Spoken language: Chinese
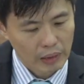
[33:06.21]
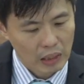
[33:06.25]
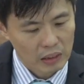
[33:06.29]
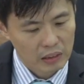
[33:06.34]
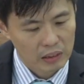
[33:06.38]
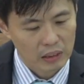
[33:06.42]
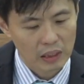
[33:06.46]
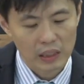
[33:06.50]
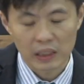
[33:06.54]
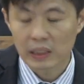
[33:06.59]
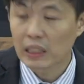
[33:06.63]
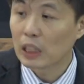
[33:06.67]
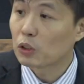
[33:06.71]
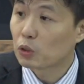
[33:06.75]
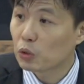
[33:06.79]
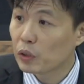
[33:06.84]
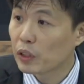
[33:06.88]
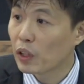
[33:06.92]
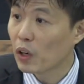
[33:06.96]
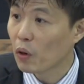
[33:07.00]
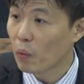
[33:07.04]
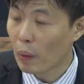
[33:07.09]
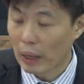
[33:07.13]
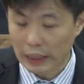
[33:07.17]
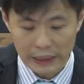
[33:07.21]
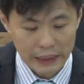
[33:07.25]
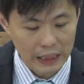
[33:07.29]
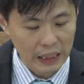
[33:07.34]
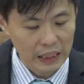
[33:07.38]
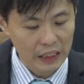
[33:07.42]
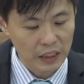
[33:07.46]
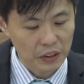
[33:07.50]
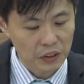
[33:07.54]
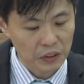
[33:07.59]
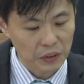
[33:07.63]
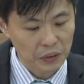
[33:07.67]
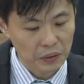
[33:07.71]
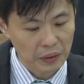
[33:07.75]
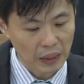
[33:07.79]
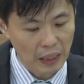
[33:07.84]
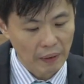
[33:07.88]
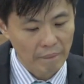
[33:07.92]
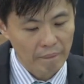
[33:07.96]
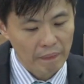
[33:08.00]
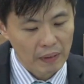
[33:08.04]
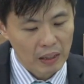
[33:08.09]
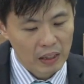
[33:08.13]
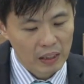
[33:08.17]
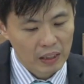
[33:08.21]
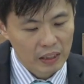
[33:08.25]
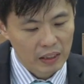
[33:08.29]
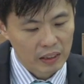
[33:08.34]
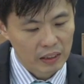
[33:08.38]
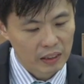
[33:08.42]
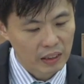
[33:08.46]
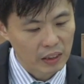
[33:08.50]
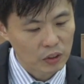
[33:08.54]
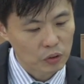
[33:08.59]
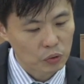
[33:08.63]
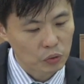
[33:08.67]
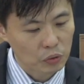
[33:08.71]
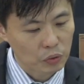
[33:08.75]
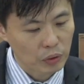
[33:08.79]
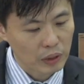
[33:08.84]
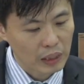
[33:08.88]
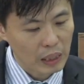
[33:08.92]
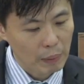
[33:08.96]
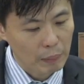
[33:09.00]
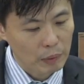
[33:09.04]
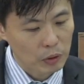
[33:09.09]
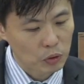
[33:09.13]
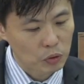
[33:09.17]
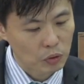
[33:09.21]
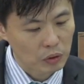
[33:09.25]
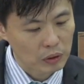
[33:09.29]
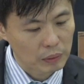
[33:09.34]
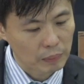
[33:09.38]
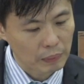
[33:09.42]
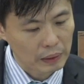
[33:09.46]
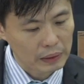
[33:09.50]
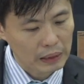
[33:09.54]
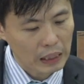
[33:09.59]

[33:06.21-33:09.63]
这里在最后晚餐的时候呢，耶稣对他们说什么？